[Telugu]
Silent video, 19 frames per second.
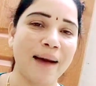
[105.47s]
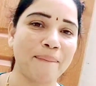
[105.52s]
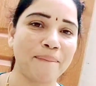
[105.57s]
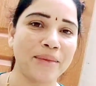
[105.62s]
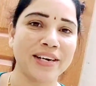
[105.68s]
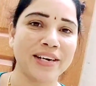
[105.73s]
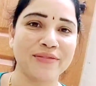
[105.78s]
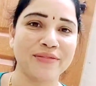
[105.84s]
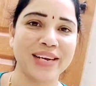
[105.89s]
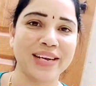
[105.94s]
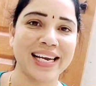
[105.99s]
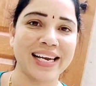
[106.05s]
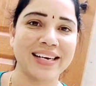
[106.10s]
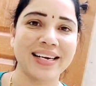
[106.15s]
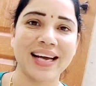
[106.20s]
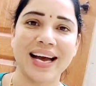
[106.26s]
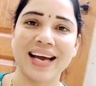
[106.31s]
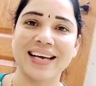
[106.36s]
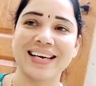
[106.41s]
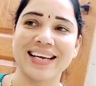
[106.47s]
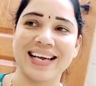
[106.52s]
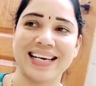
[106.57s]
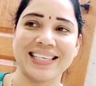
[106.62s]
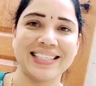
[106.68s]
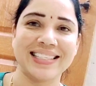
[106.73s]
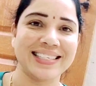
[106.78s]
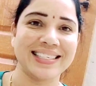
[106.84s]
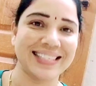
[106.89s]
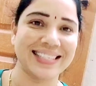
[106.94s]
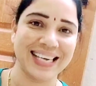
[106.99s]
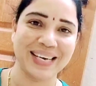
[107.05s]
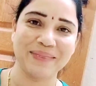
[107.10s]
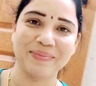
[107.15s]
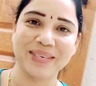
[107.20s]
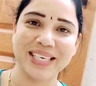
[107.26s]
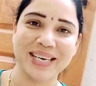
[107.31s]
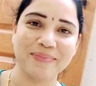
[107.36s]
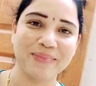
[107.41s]
హ్యాపీగా ఫీల్ అయ్యాను అండ్ ఎట్ ది
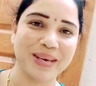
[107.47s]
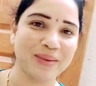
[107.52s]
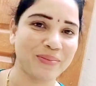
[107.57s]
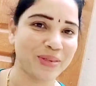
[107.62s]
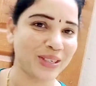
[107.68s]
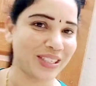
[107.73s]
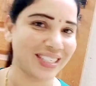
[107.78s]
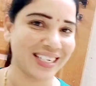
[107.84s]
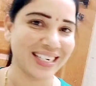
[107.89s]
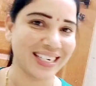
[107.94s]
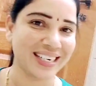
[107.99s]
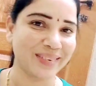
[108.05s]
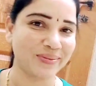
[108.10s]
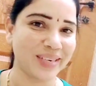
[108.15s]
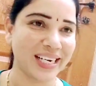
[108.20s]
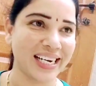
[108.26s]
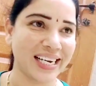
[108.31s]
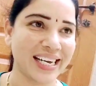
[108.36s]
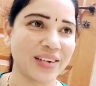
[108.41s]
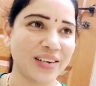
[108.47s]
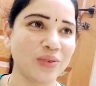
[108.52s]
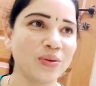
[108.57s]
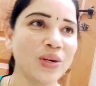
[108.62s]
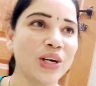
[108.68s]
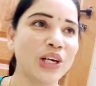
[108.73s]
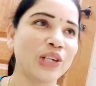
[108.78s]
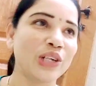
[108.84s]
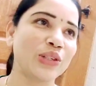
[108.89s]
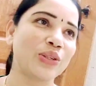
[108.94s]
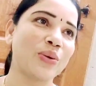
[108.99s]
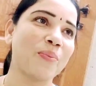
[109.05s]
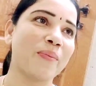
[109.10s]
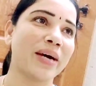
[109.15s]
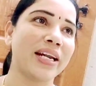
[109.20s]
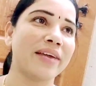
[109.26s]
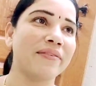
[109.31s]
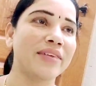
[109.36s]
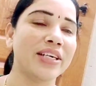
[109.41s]
సేమ్ టైం ఎమోషనల్గా ఫీల్ అయ్యాను సో
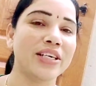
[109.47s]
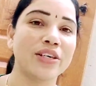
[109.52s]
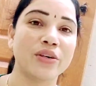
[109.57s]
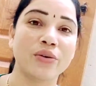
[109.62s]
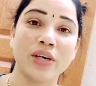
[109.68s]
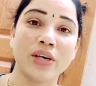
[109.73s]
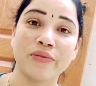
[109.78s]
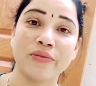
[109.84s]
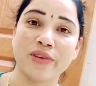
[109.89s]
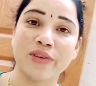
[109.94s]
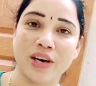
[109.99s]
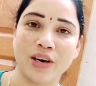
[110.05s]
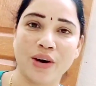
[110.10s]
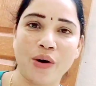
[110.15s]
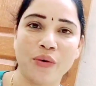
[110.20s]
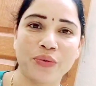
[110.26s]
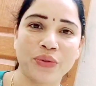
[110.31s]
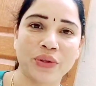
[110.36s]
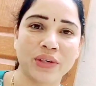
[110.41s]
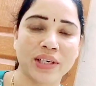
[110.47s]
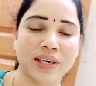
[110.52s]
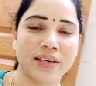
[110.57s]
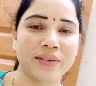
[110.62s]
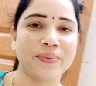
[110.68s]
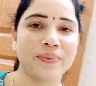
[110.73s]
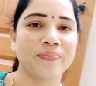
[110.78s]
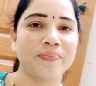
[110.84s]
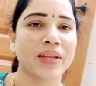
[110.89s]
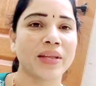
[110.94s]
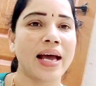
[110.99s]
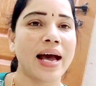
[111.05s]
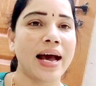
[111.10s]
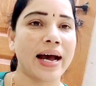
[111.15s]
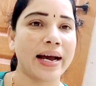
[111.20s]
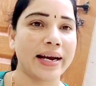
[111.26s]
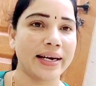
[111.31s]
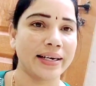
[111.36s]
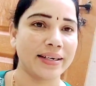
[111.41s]
మన వీడియో కూడా ఫాలో అవుతున్నారు
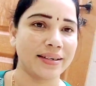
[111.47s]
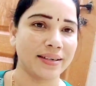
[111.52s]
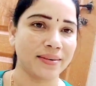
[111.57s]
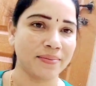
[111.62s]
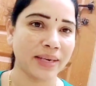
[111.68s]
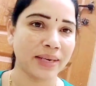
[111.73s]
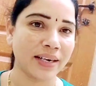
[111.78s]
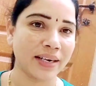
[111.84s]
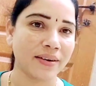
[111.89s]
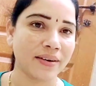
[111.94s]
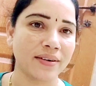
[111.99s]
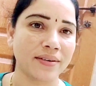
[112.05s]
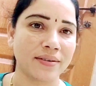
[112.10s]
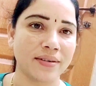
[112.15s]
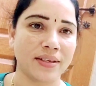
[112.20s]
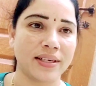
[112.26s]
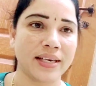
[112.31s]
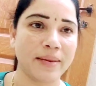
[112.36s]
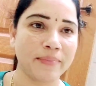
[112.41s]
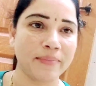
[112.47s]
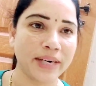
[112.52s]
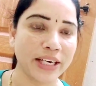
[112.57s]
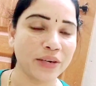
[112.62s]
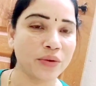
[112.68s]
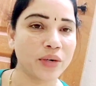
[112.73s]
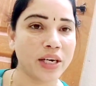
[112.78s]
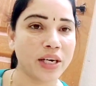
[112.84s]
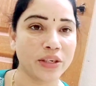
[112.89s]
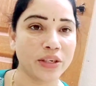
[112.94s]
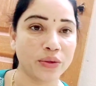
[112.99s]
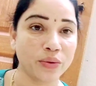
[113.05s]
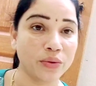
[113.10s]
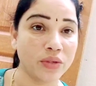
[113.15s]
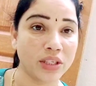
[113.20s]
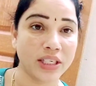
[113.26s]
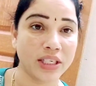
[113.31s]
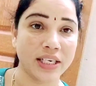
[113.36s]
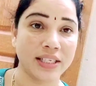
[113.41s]
అండ్ మన రెమెడీ కూడా
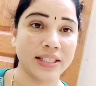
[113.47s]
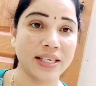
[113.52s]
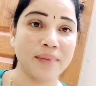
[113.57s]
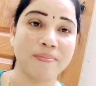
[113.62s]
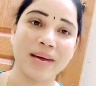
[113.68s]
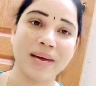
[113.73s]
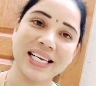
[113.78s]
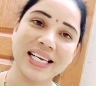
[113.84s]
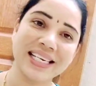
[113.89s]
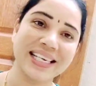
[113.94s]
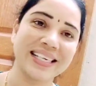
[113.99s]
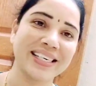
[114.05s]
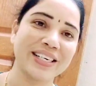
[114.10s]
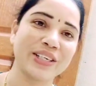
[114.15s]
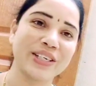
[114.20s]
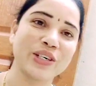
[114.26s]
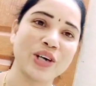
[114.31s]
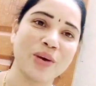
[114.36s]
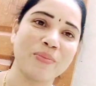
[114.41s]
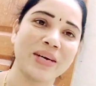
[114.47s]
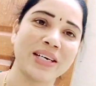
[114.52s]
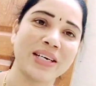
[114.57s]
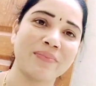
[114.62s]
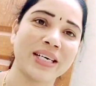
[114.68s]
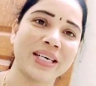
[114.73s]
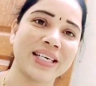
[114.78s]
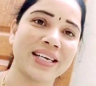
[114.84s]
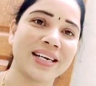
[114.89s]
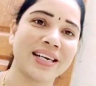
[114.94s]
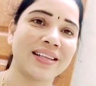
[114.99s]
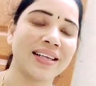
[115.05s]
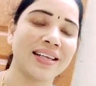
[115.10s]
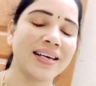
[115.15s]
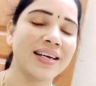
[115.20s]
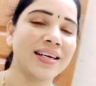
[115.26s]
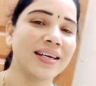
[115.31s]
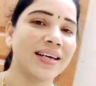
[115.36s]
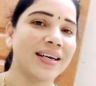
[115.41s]
యూస్ చేసి మళ్ళీ రిటర్న్ కామెంట్ పెట్టారు
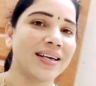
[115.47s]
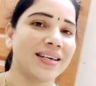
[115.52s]
కదా